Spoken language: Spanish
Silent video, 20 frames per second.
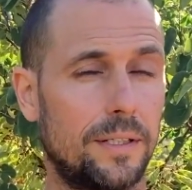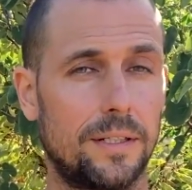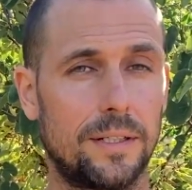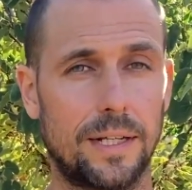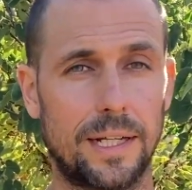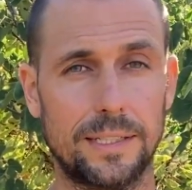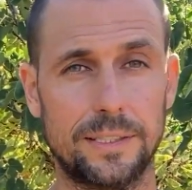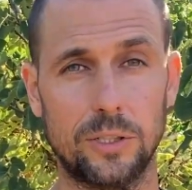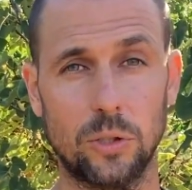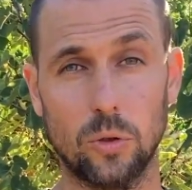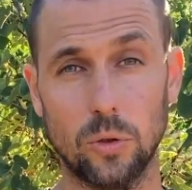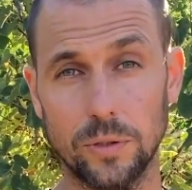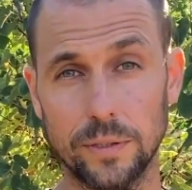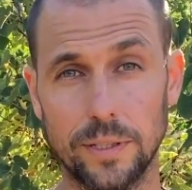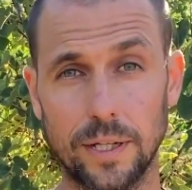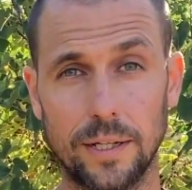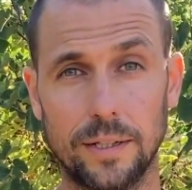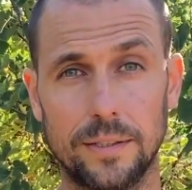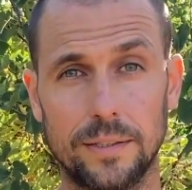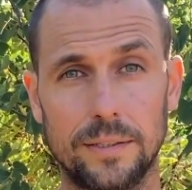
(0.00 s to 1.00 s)
La
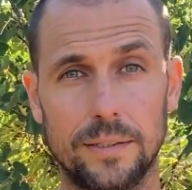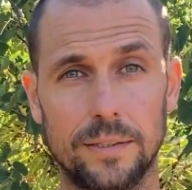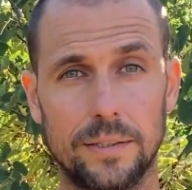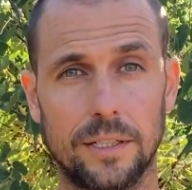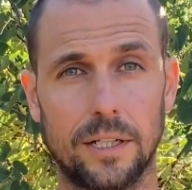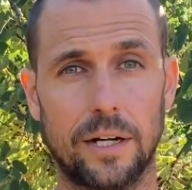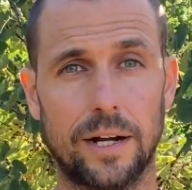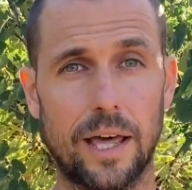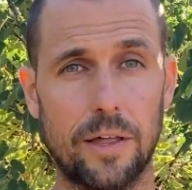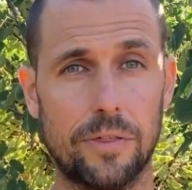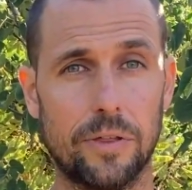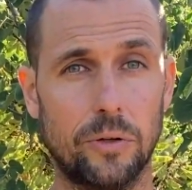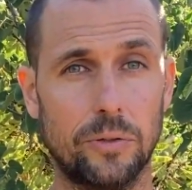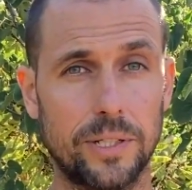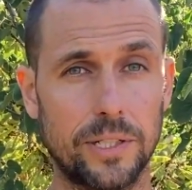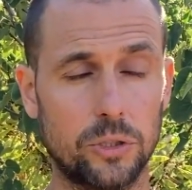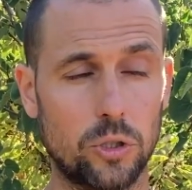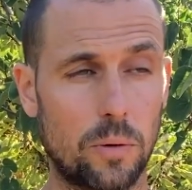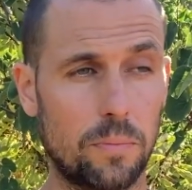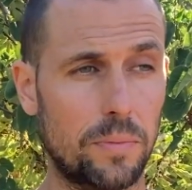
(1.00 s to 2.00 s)
segunda, creación
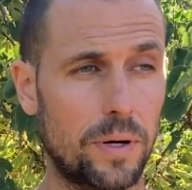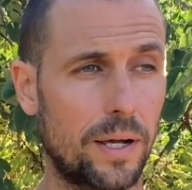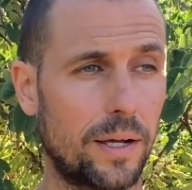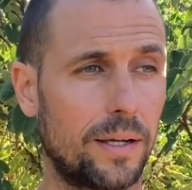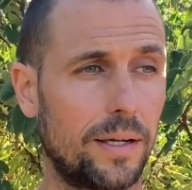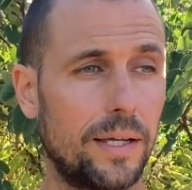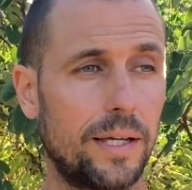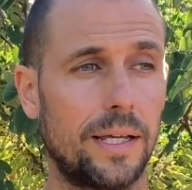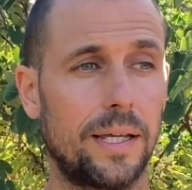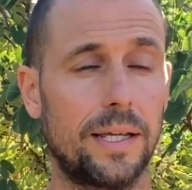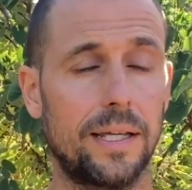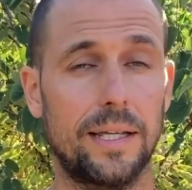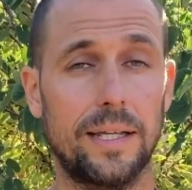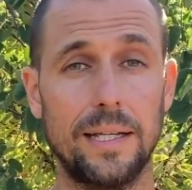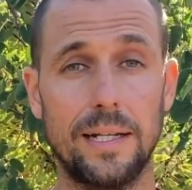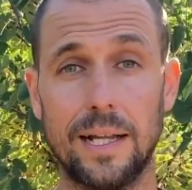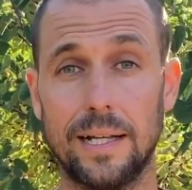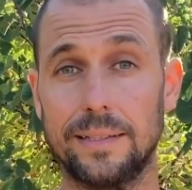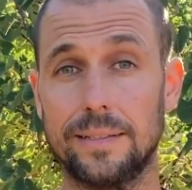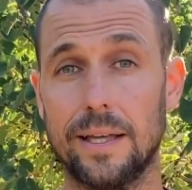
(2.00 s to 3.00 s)
de sombra.
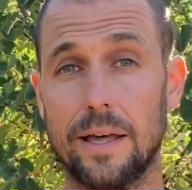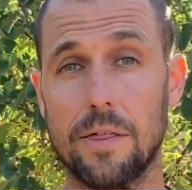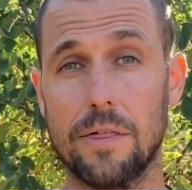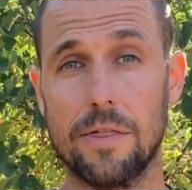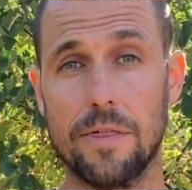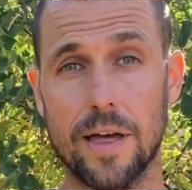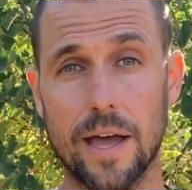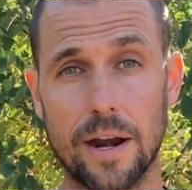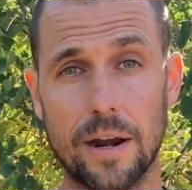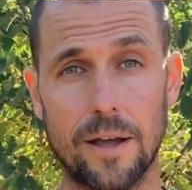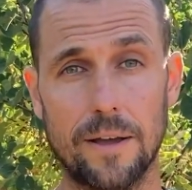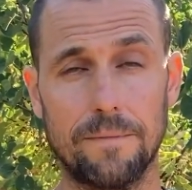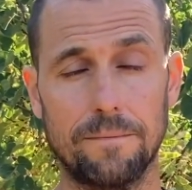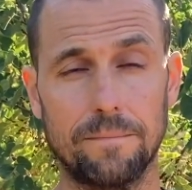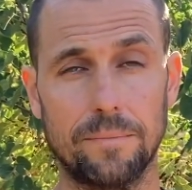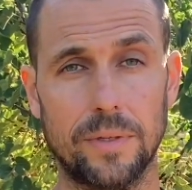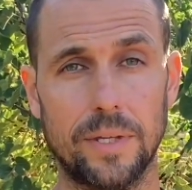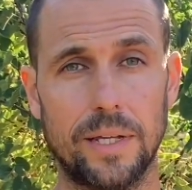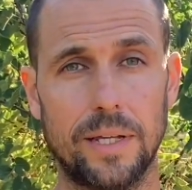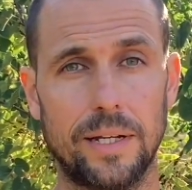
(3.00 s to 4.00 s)
Y la tercera,
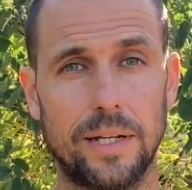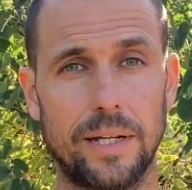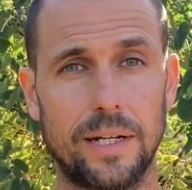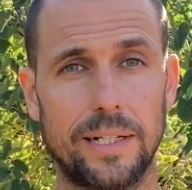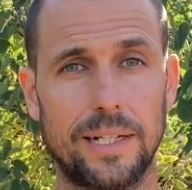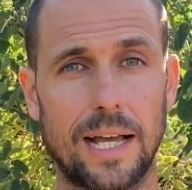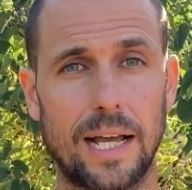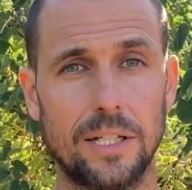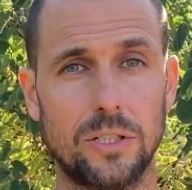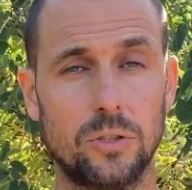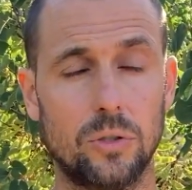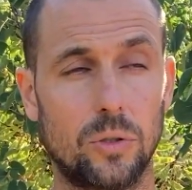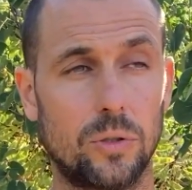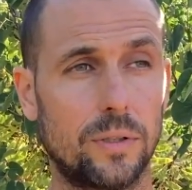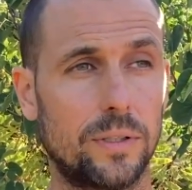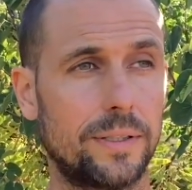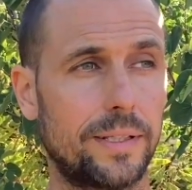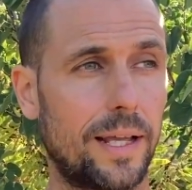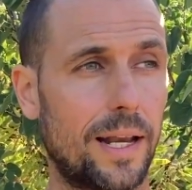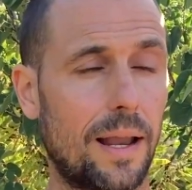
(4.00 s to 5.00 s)
en el
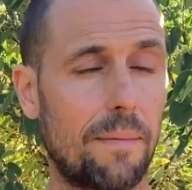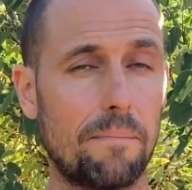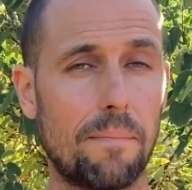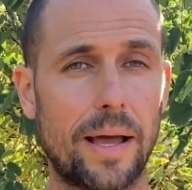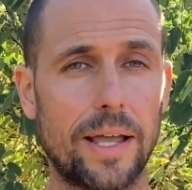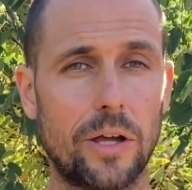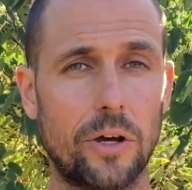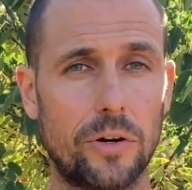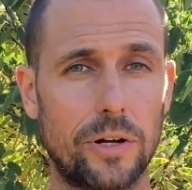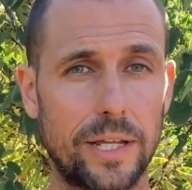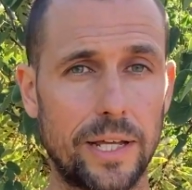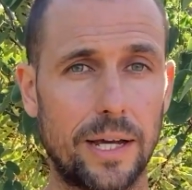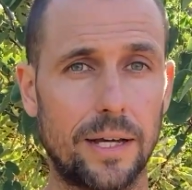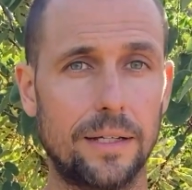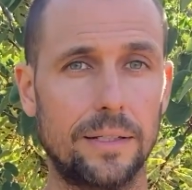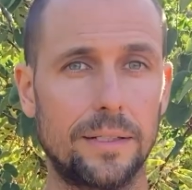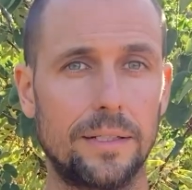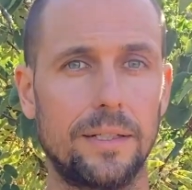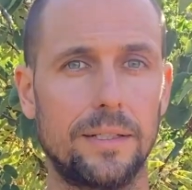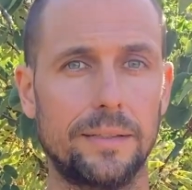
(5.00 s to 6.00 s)
caso de la
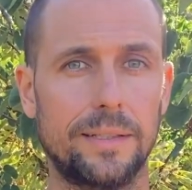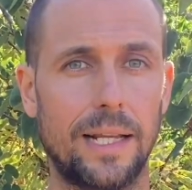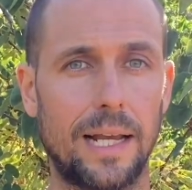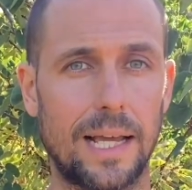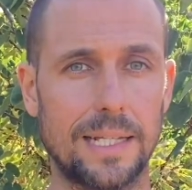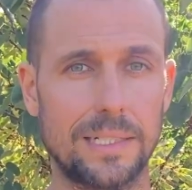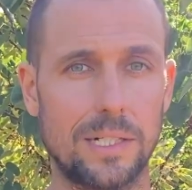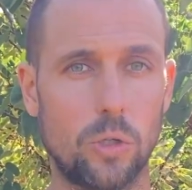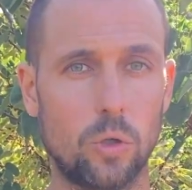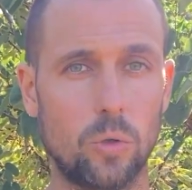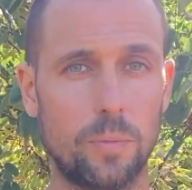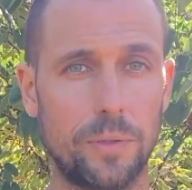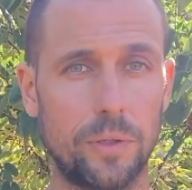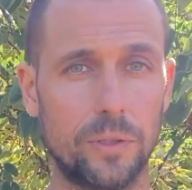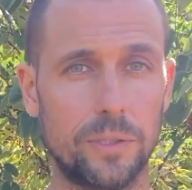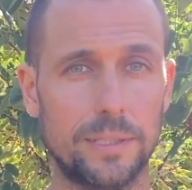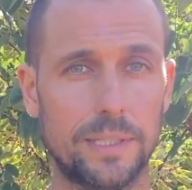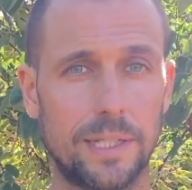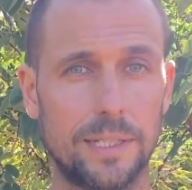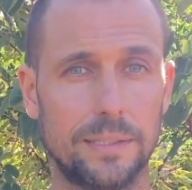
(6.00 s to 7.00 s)
mayoría de las
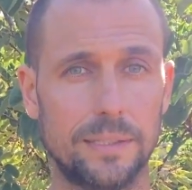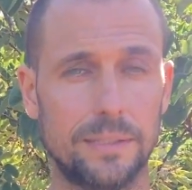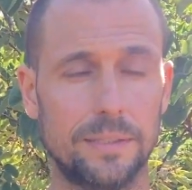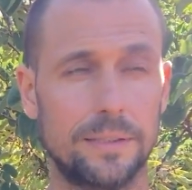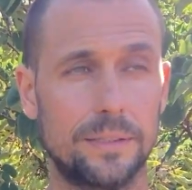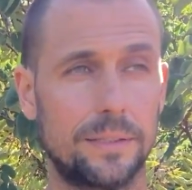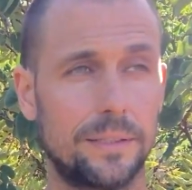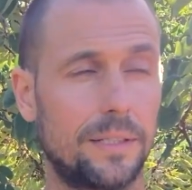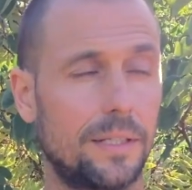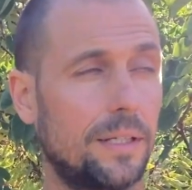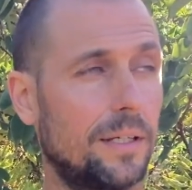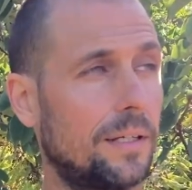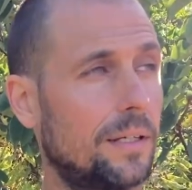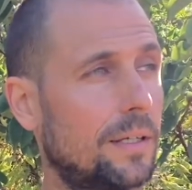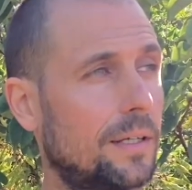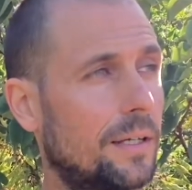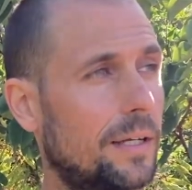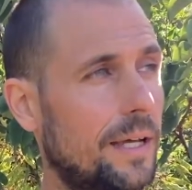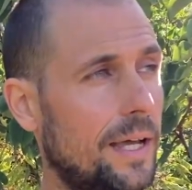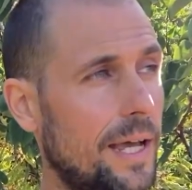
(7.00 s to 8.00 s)

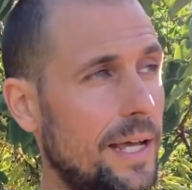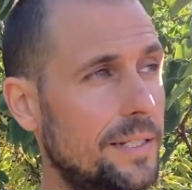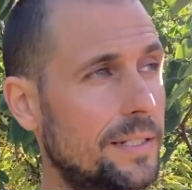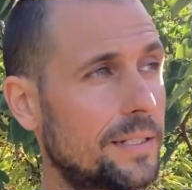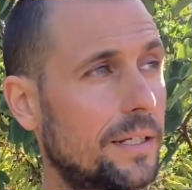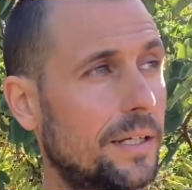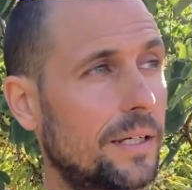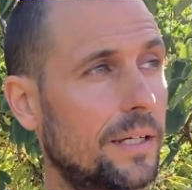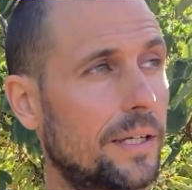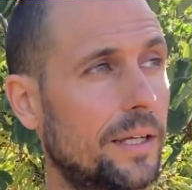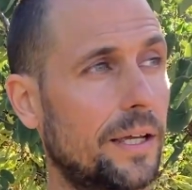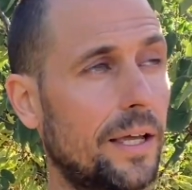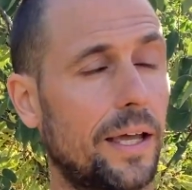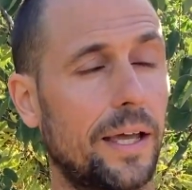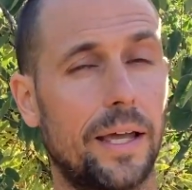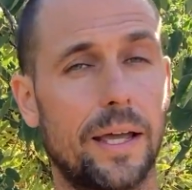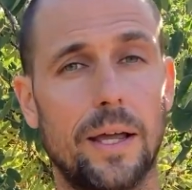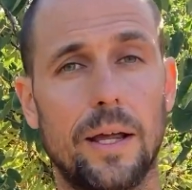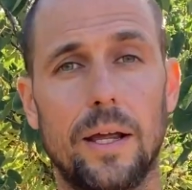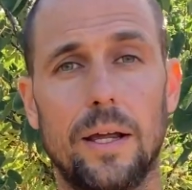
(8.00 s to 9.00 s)
leguminosas, es
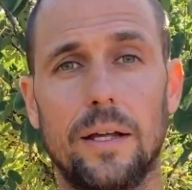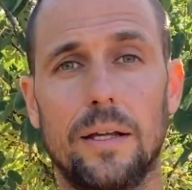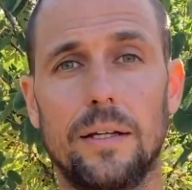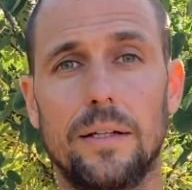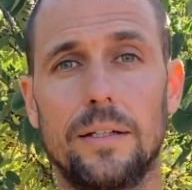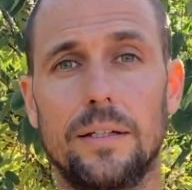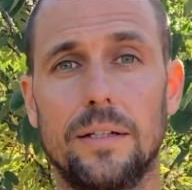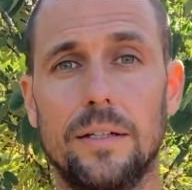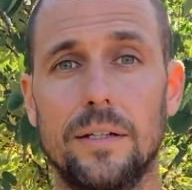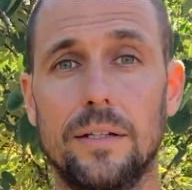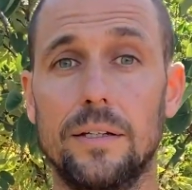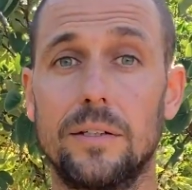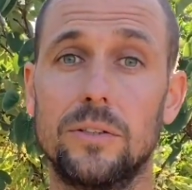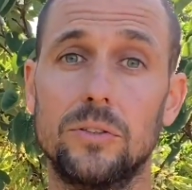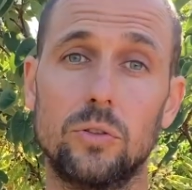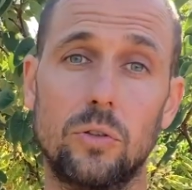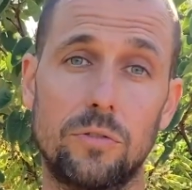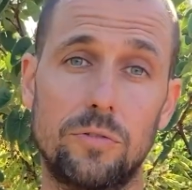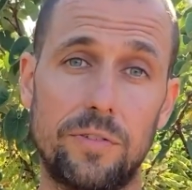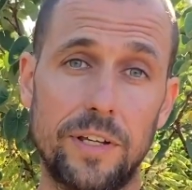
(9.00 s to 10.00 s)
que
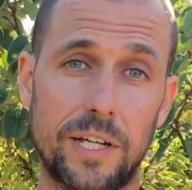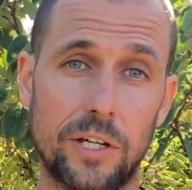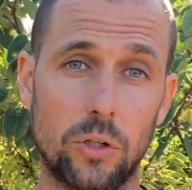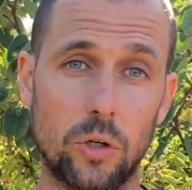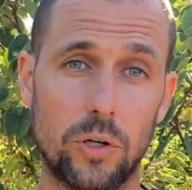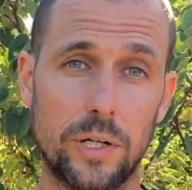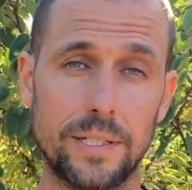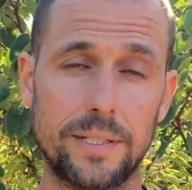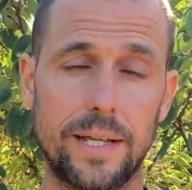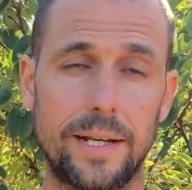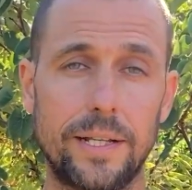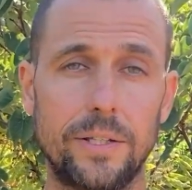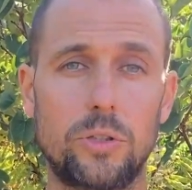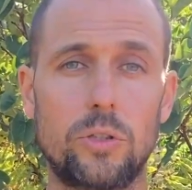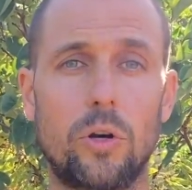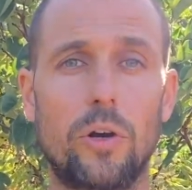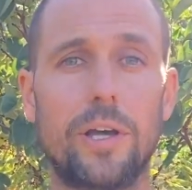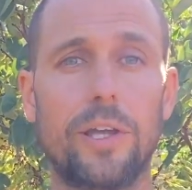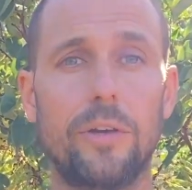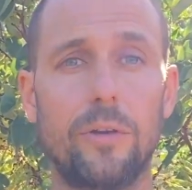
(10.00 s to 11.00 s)
son fijadores de
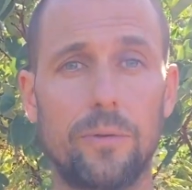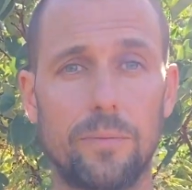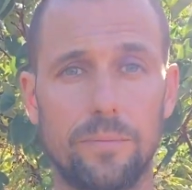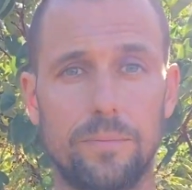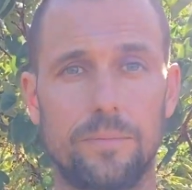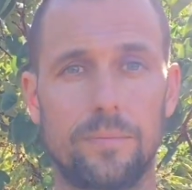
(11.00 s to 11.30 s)
nitrógeno.